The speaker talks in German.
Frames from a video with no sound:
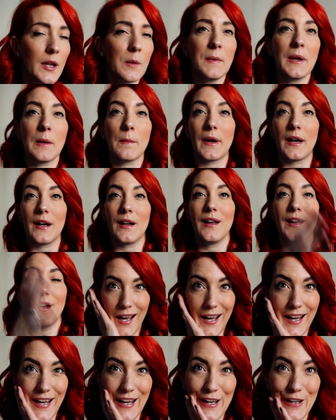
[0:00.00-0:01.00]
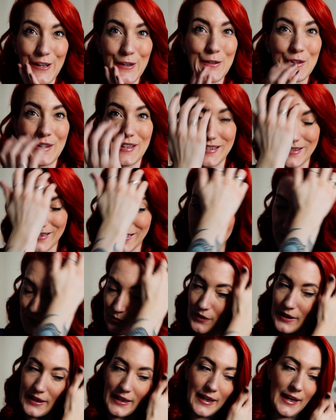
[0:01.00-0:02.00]
Damit einmal gut
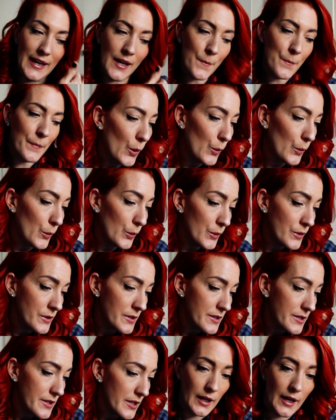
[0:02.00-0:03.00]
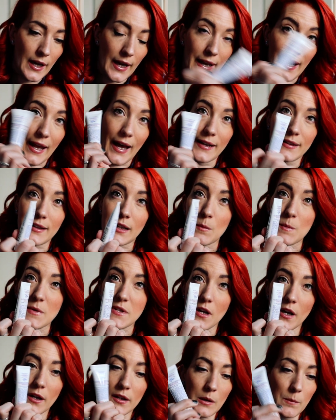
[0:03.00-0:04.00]
Gesichtspflege. Und eine Handcreme
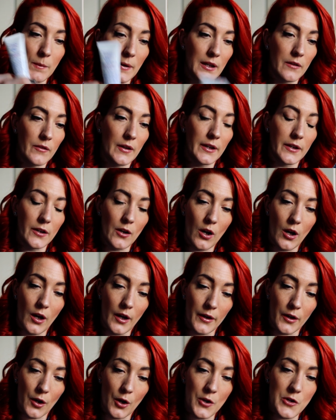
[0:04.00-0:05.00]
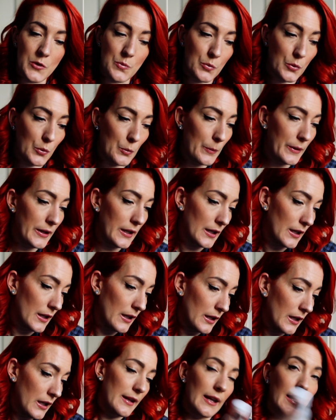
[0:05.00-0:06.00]
ist auch dabei, die werde ich auch gleich
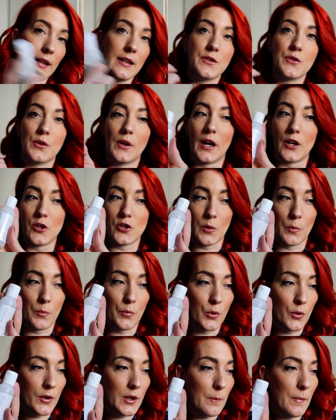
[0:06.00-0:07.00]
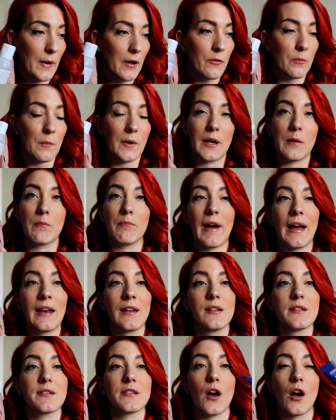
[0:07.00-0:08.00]
ausprobieren. Dann ist sogar ein Shampoo dabei. Für meinen
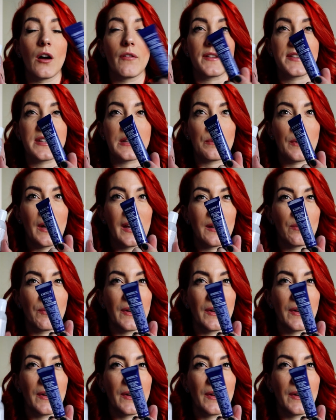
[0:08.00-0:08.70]
Mann ist auch was dabei.